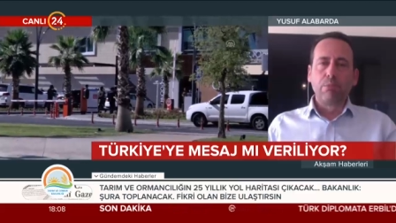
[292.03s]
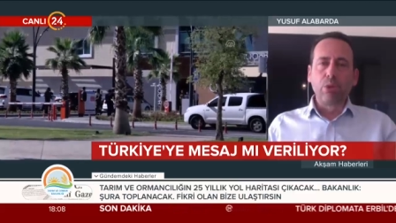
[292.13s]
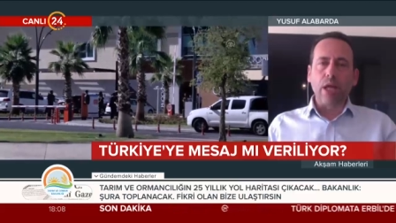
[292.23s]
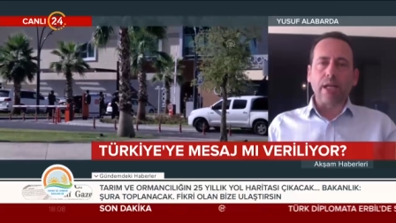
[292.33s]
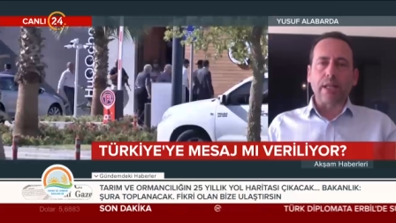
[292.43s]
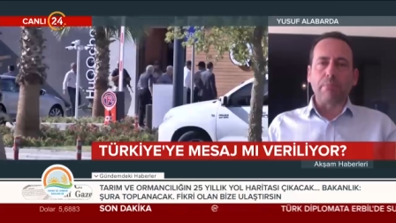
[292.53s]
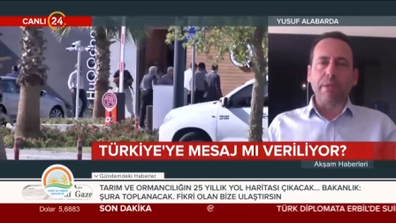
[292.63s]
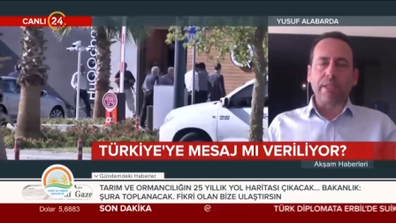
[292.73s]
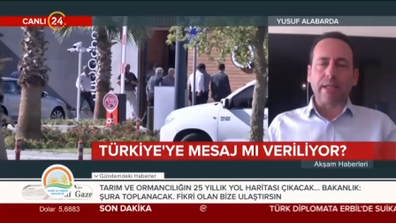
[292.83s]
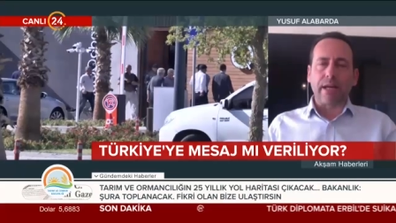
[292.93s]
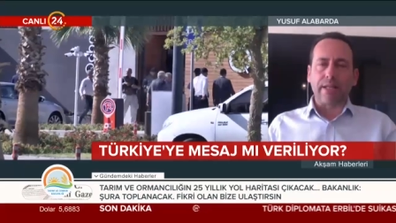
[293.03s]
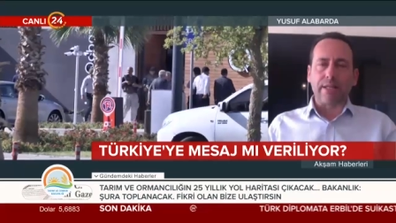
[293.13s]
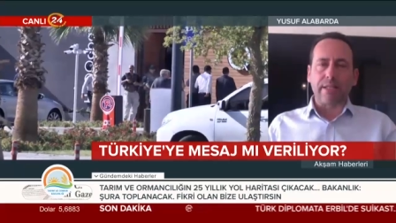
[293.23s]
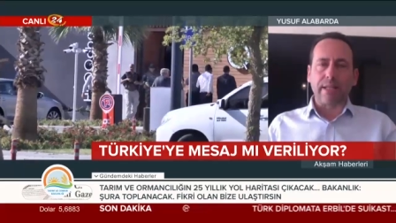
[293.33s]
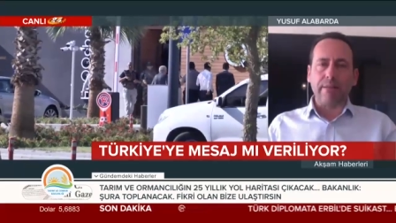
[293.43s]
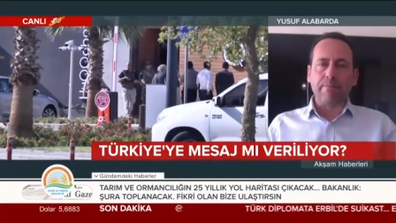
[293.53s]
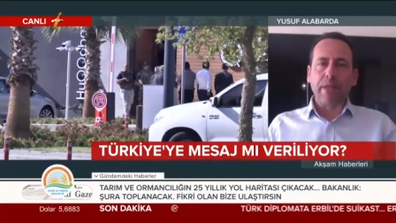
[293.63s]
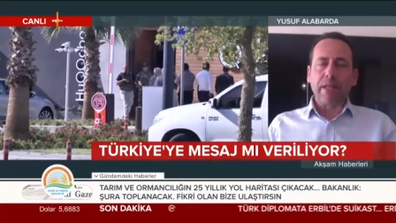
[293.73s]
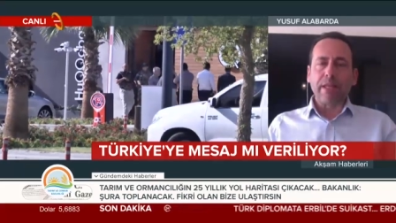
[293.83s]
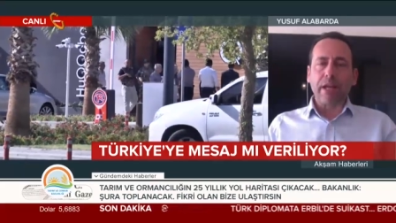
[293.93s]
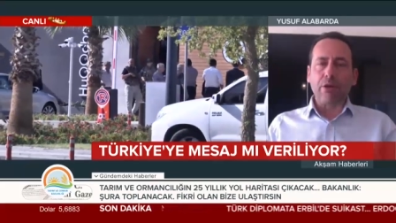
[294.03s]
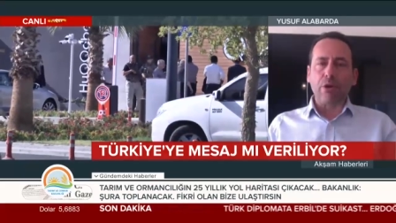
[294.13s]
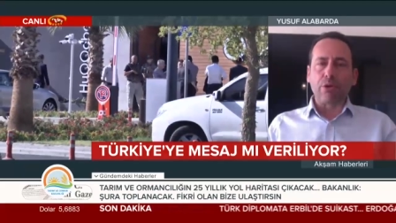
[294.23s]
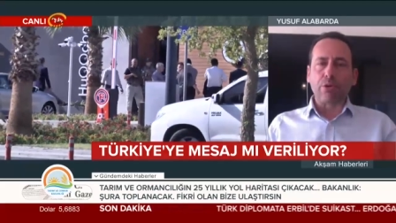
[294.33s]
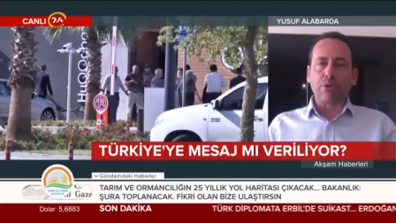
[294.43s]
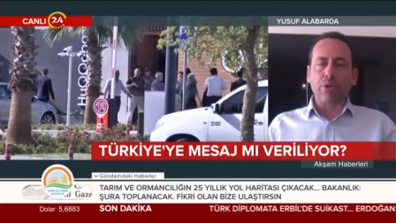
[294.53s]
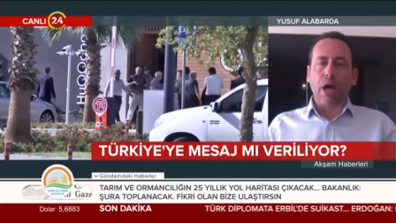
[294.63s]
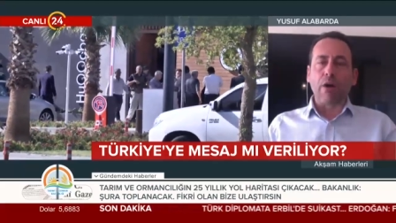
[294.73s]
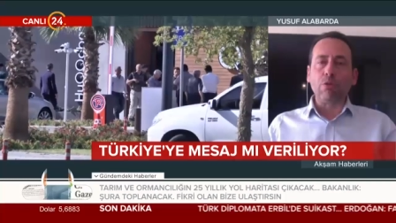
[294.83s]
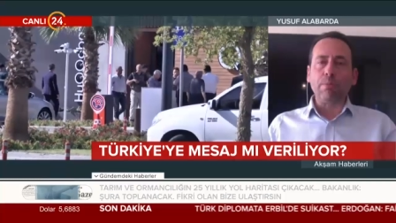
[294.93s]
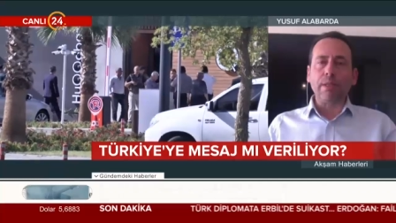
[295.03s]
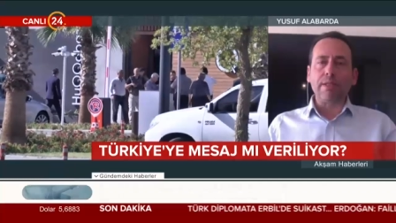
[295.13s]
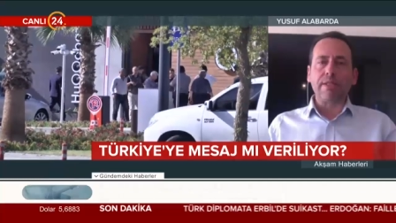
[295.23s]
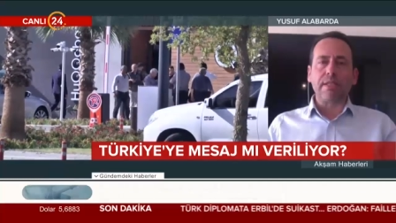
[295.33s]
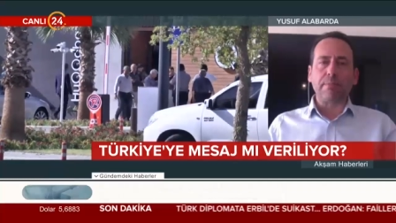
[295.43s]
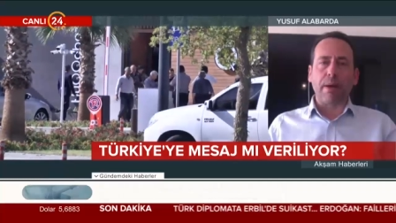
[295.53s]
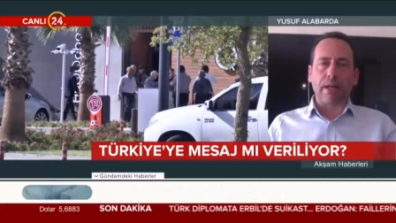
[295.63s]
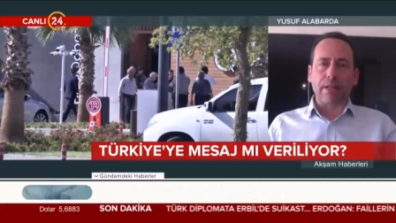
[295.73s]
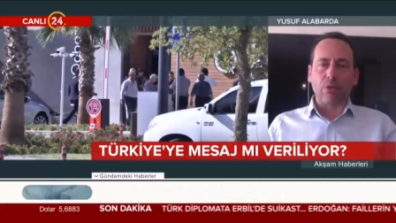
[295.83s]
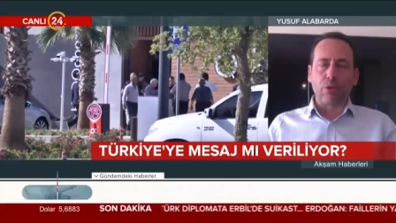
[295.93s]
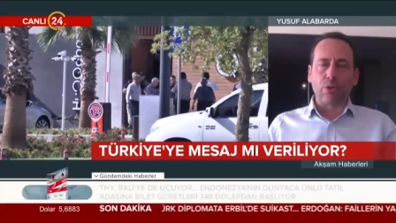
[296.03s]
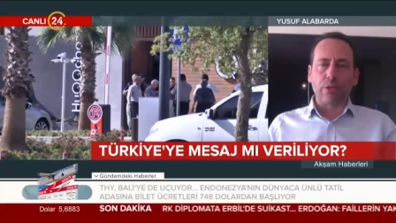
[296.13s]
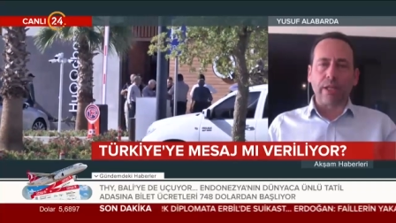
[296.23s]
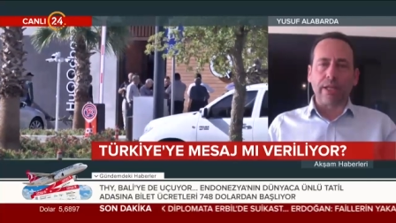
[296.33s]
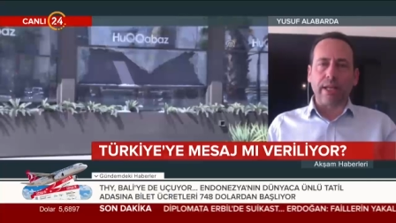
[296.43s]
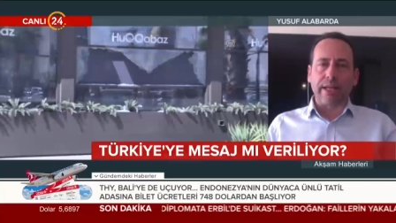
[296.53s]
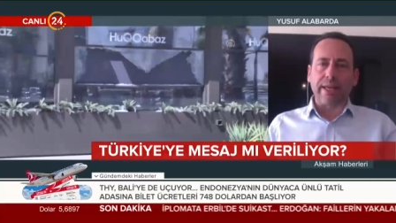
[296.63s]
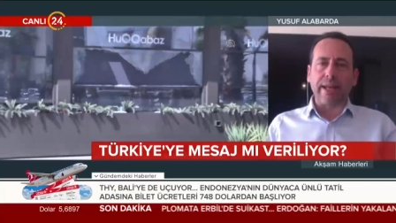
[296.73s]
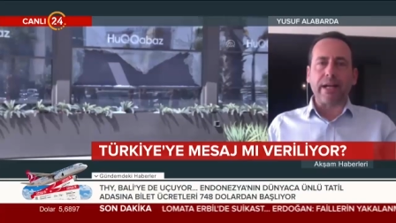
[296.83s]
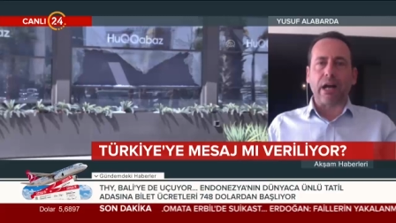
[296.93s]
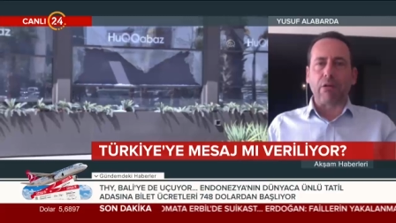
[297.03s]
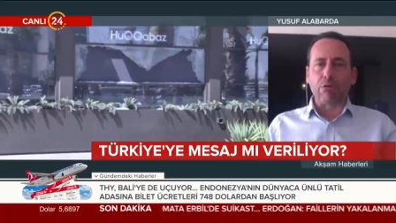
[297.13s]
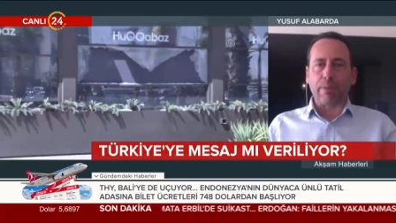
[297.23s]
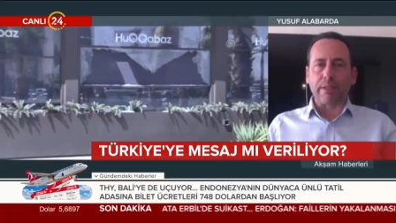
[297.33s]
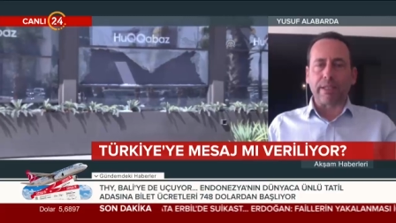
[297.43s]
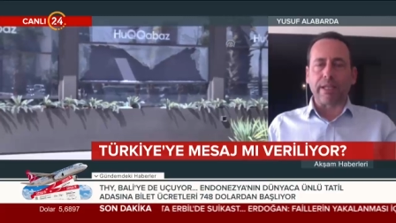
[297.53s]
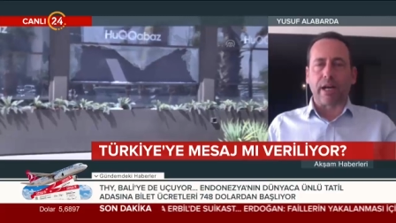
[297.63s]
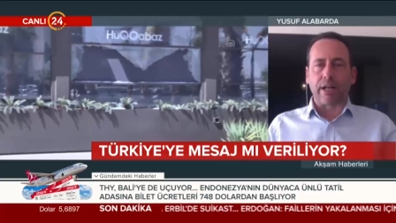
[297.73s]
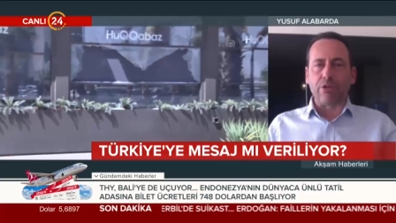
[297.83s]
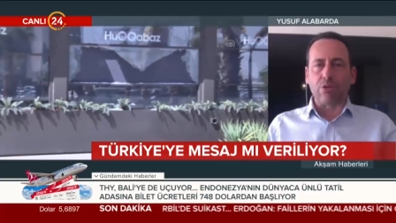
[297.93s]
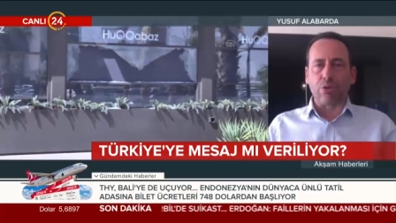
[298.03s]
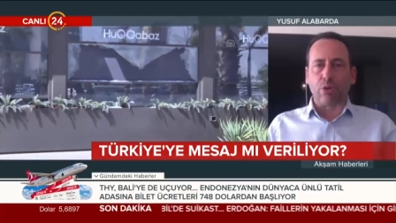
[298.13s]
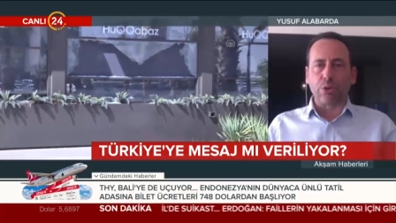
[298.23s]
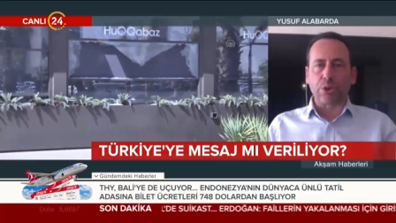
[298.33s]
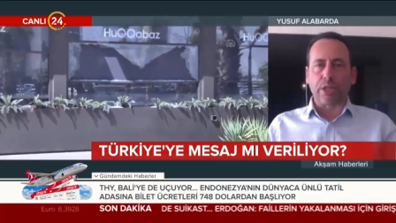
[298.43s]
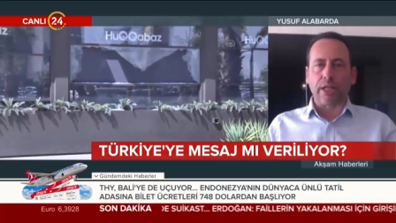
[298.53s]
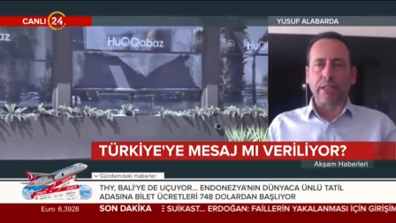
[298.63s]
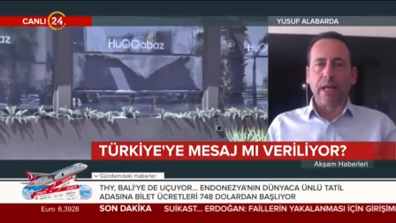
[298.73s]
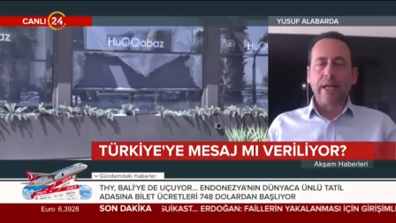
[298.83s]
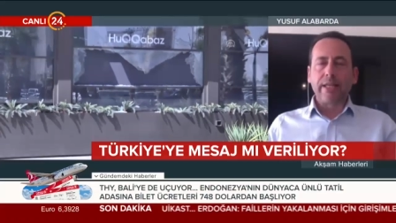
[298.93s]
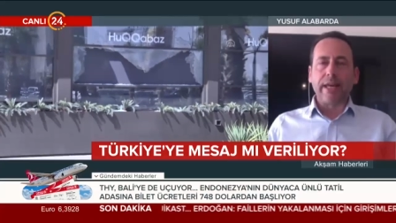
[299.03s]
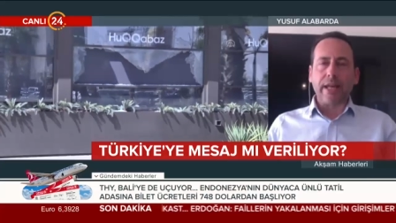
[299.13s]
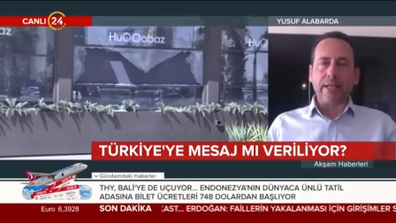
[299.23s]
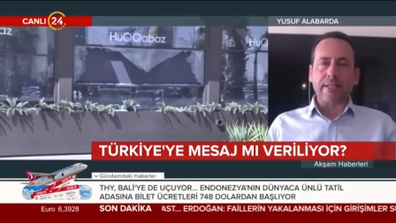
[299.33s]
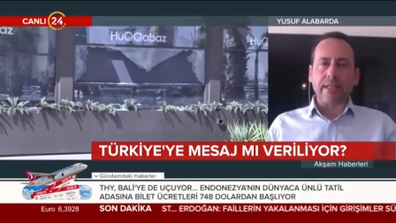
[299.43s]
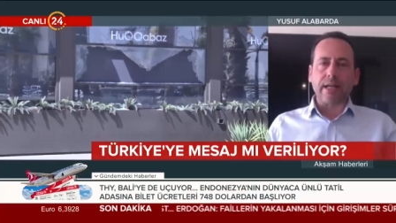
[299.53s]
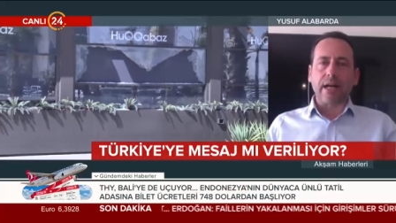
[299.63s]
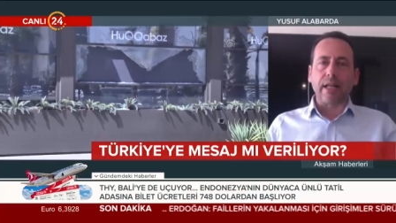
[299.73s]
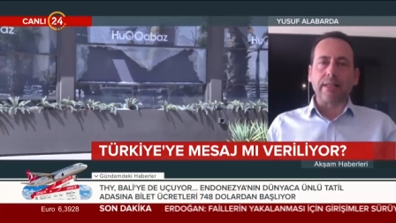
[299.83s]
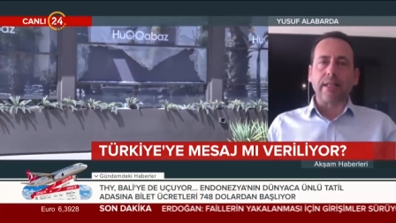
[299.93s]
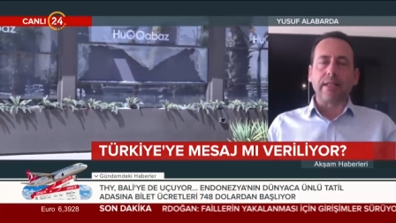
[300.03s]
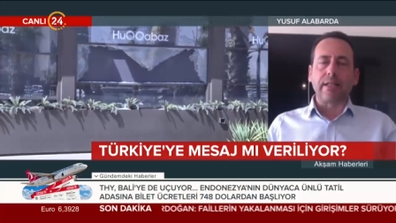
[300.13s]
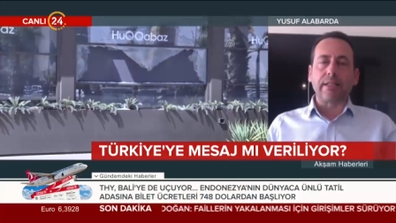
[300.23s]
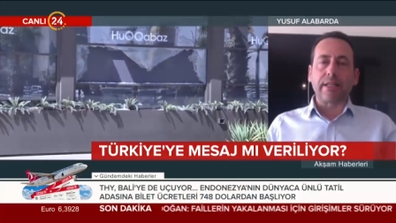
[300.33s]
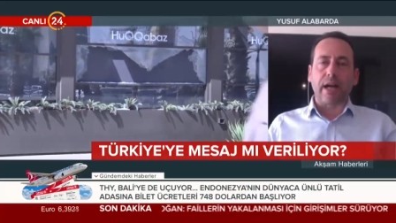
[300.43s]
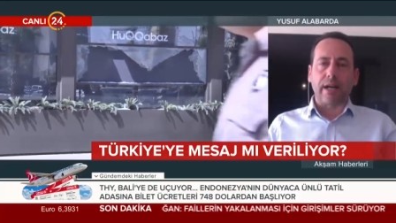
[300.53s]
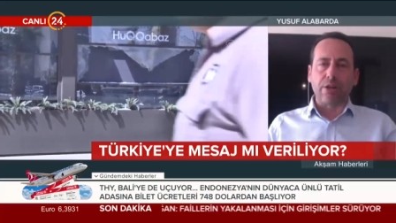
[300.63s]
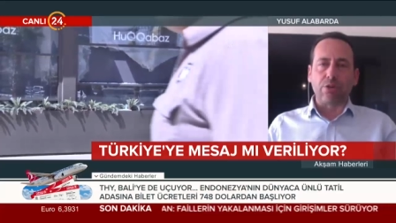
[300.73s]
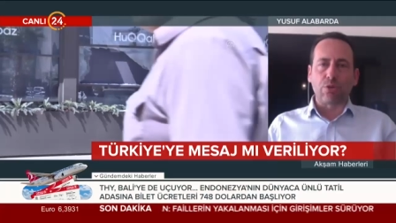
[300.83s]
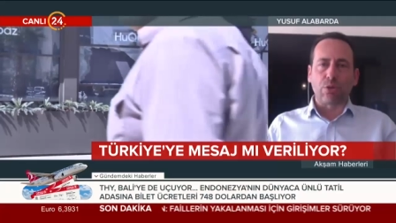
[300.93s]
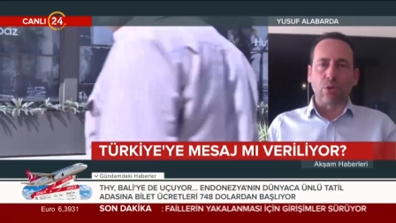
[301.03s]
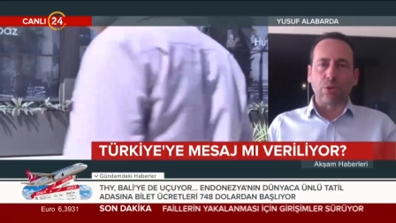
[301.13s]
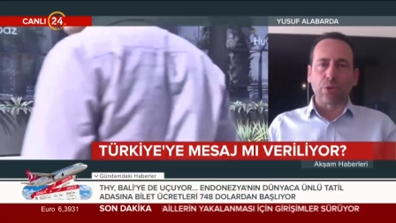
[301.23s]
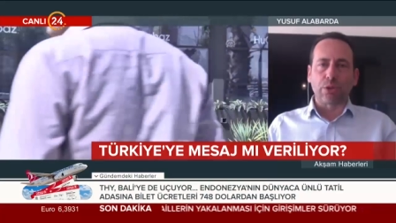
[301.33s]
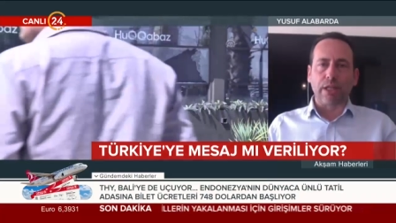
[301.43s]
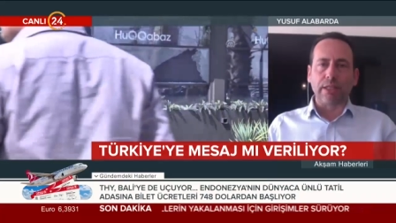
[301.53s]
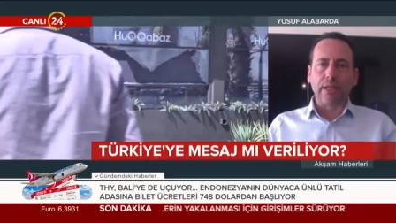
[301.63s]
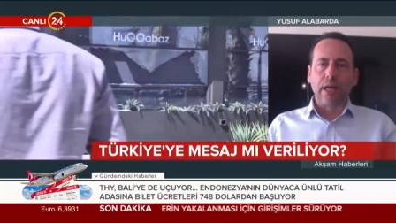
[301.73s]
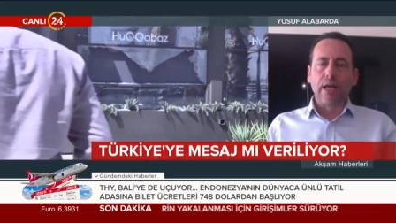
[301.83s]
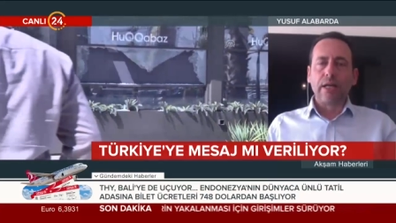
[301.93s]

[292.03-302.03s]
Bunlardan bir tanesi de terör örgütünün Avrupalı istihbarat örgütleriyle gerek Avrupa'daki arayüzünü oluşturan gerekse de Kandil Dağı'ndaki arayüzünü oluşturan